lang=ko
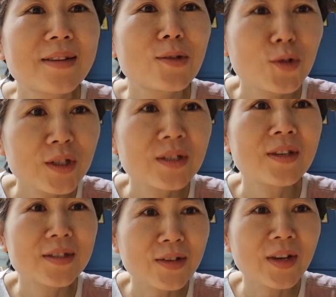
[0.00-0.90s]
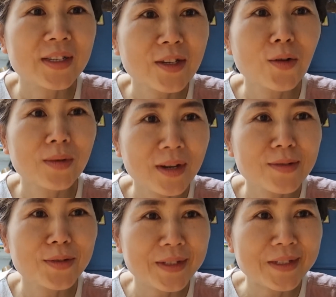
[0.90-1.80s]
욕심이 있어야 체험을 할
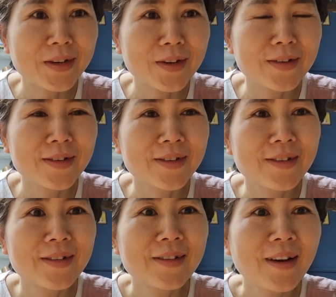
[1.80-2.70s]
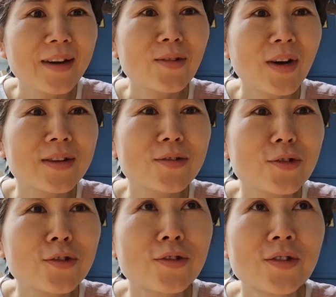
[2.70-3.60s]
수 있어.
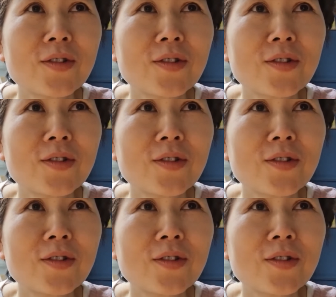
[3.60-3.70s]
하루하루